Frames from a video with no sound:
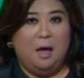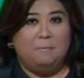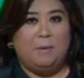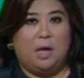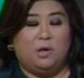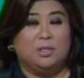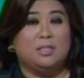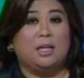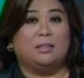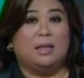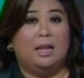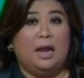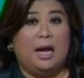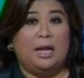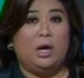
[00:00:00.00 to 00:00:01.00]
Pero sa
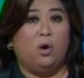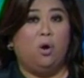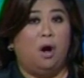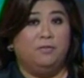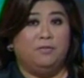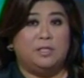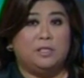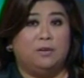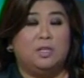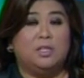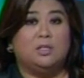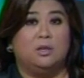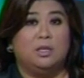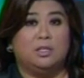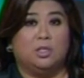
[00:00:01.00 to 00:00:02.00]
tala ng Office of the
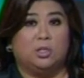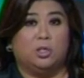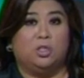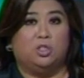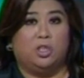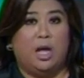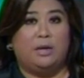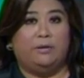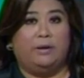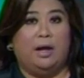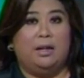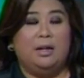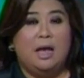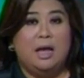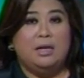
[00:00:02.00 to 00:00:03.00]
Solicitor General,